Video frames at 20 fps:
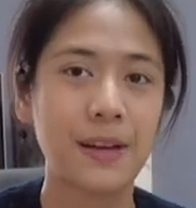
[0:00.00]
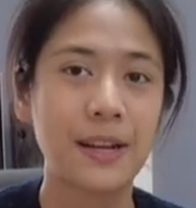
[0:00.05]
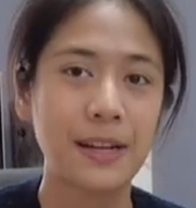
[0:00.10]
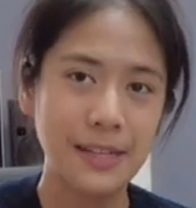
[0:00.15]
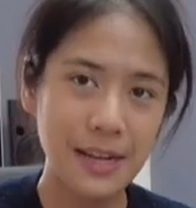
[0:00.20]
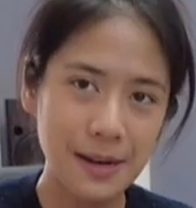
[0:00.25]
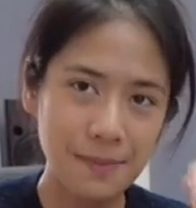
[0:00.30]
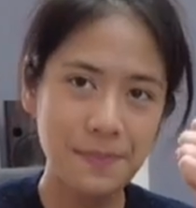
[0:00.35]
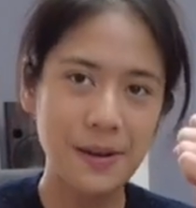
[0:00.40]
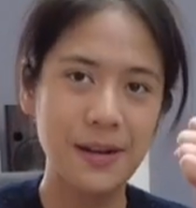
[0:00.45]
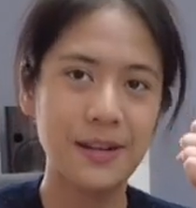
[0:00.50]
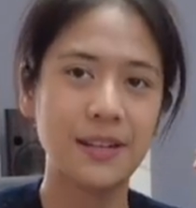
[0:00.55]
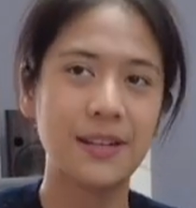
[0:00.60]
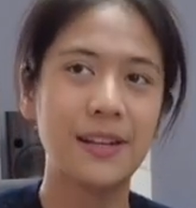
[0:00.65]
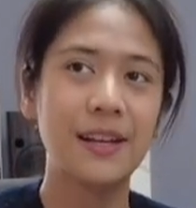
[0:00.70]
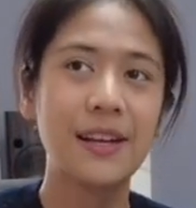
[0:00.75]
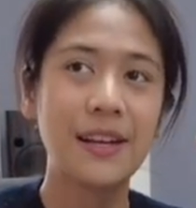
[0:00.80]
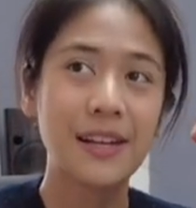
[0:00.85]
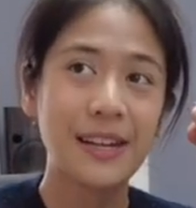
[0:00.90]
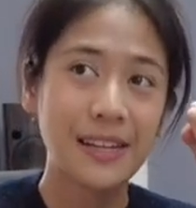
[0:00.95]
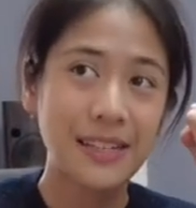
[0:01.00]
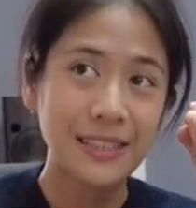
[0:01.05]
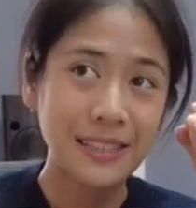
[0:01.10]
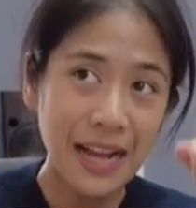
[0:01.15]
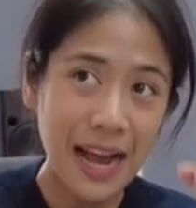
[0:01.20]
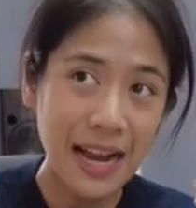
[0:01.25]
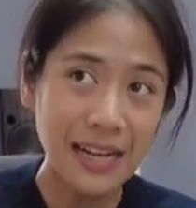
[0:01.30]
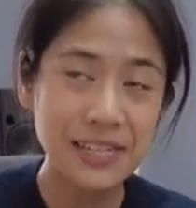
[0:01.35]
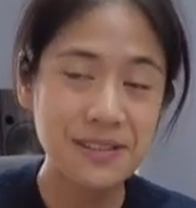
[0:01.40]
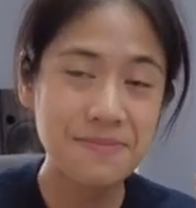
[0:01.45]
นั่นเป็น
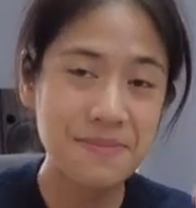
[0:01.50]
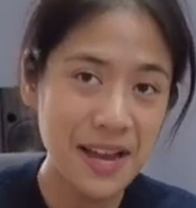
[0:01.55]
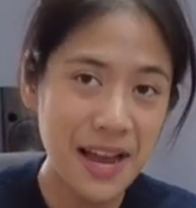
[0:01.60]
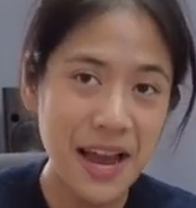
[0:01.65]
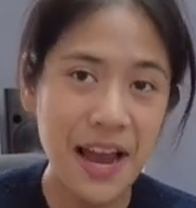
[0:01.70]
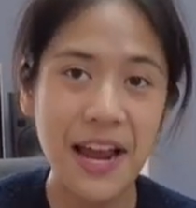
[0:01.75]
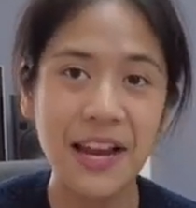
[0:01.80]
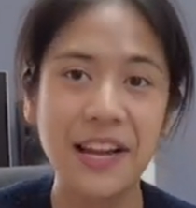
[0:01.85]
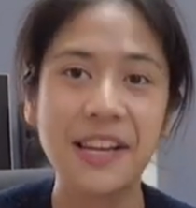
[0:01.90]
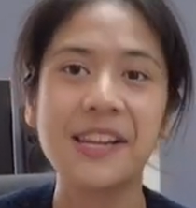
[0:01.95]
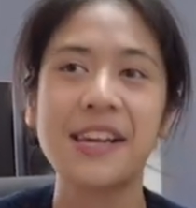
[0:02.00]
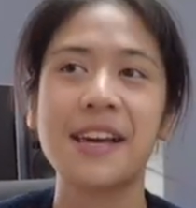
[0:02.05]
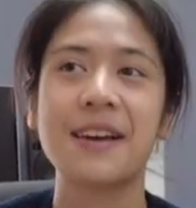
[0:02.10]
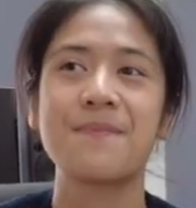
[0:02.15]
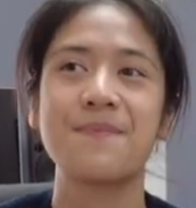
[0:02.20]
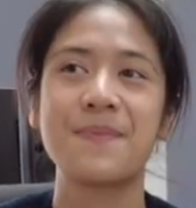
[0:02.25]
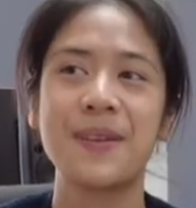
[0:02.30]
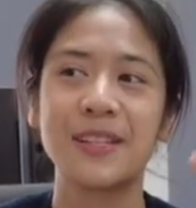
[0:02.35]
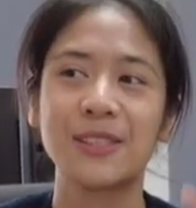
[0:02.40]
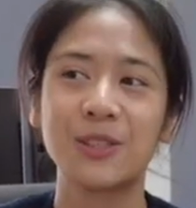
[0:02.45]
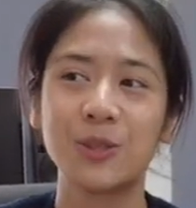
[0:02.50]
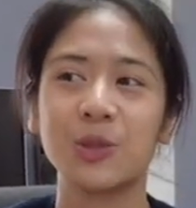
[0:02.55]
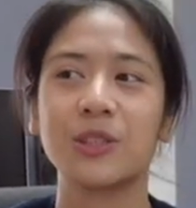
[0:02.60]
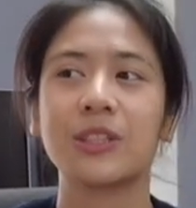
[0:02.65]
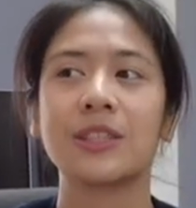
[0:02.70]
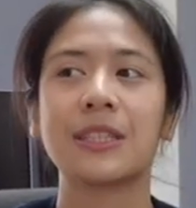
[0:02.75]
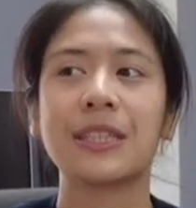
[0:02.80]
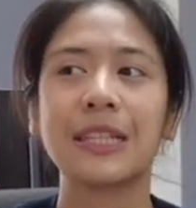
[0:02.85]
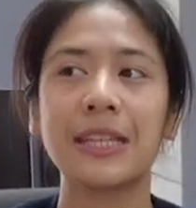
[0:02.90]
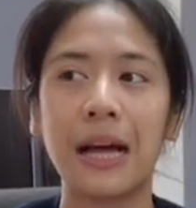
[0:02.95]
การที่ไม่ให้นั่นแหละ เป็นจุด
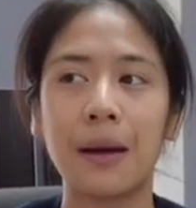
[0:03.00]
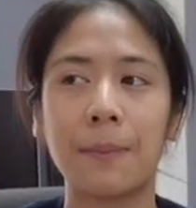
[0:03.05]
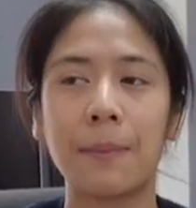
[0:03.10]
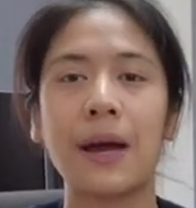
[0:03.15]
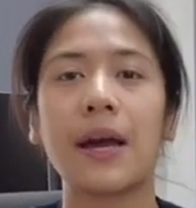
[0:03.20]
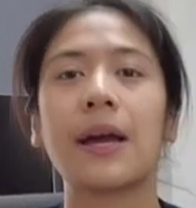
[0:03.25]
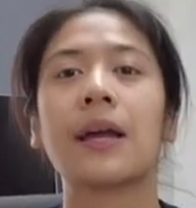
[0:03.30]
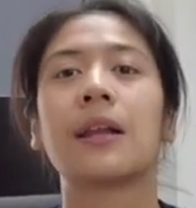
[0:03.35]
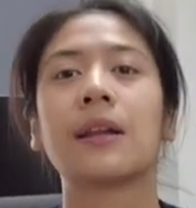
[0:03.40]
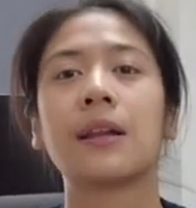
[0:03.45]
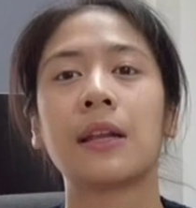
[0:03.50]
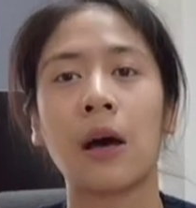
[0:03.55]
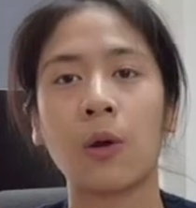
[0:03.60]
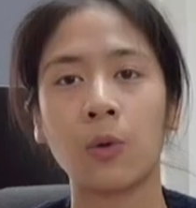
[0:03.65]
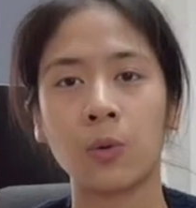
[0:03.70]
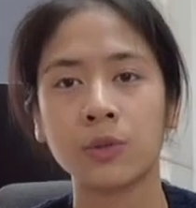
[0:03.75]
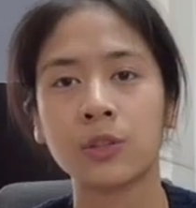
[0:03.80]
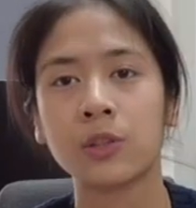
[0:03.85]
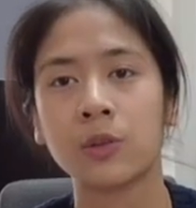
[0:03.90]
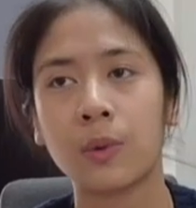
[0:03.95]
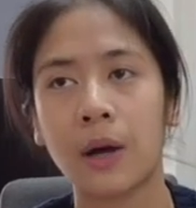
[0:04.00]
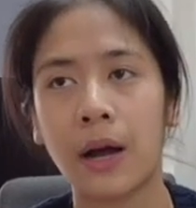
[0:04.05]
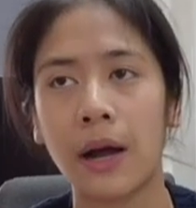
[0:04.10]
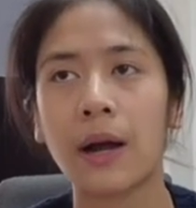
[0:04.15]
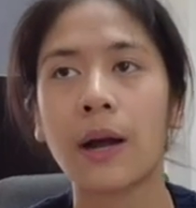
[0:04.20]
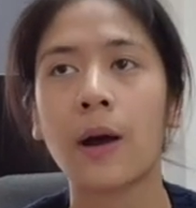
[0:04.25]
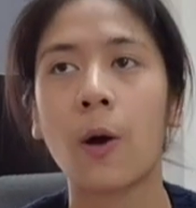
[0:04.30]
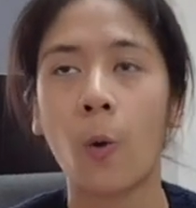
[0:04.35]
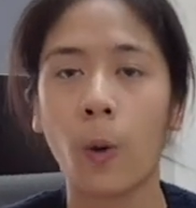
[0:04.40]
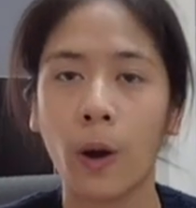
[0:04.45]
ที่ทำให้เรารู้สึกว่า
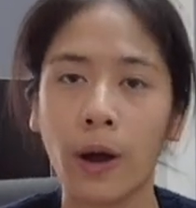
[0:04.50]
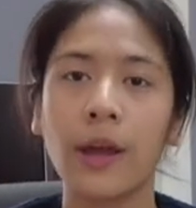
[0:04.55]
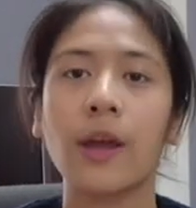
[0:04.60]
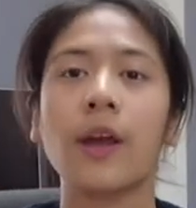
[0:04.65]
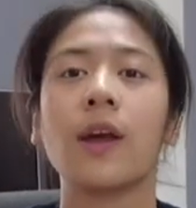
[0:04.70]
โอเค